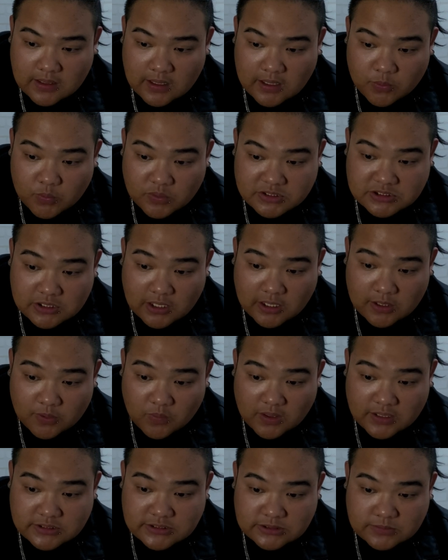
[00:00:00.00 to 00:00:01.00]
car wash, car
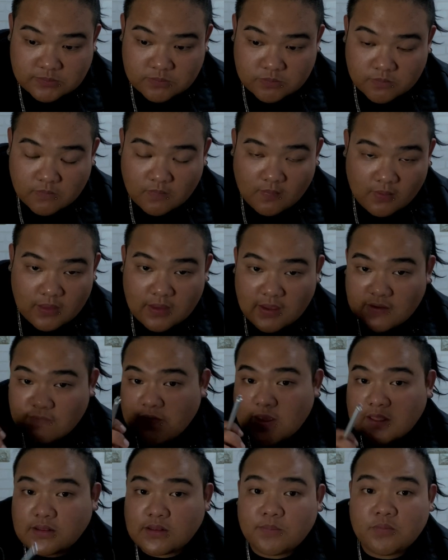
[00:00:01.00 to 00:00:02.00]
wash.
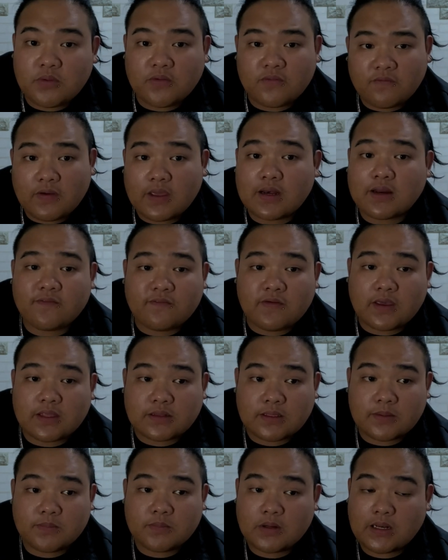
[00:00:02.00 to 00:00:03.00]
Effective yun, very
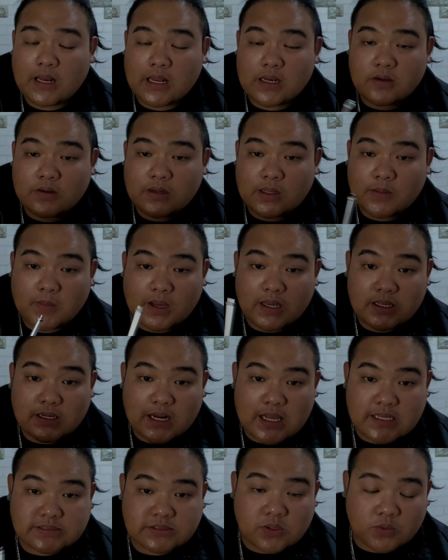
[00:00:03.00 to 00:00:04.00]
effective. Yun, lalo na yung mga
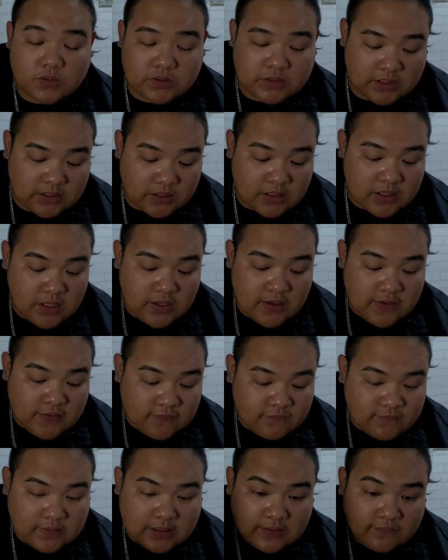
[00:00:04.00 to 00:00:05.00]
glass coating.
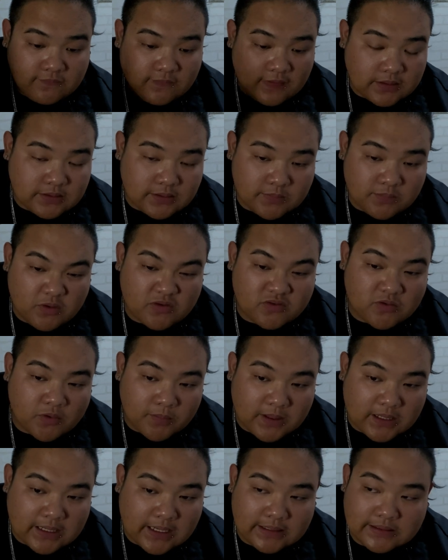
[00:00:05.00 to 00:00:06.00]
Very effective yun,
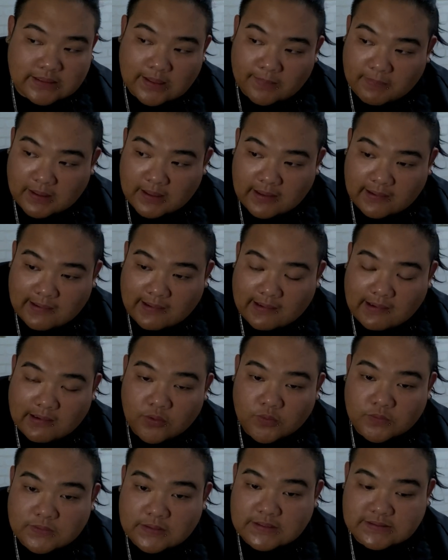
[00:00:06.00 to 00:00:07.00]
sobrang ganda pagka
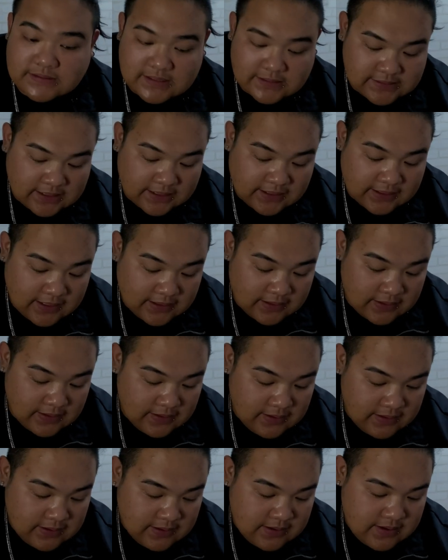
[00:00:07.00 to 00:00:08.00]
nakakoatan sa sasakyan.
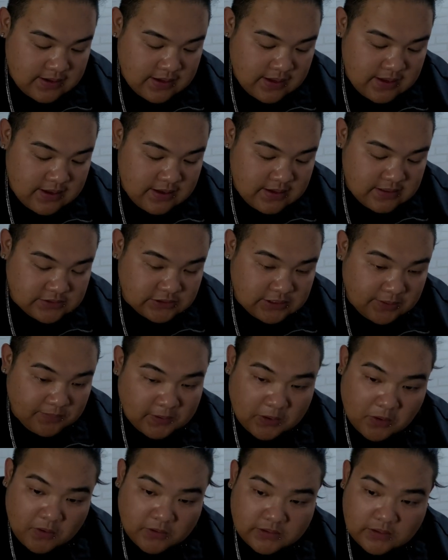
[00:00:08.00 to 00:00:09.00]
And
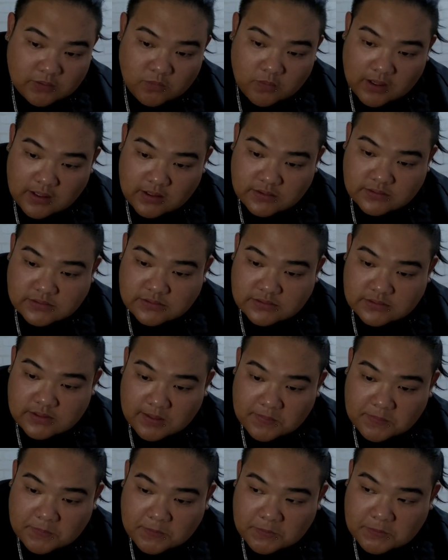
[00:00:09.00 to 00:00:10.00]
syempre, konting wax.
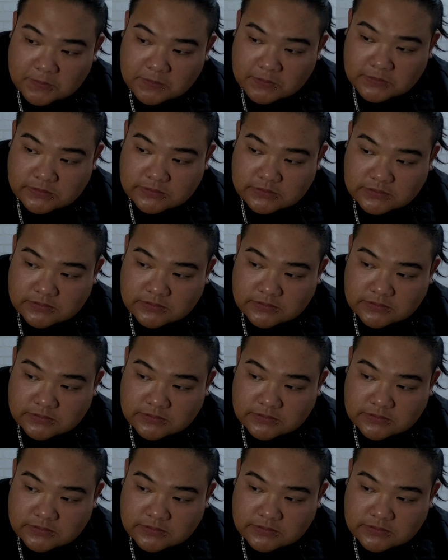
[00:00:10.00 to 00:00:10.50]
Tapos,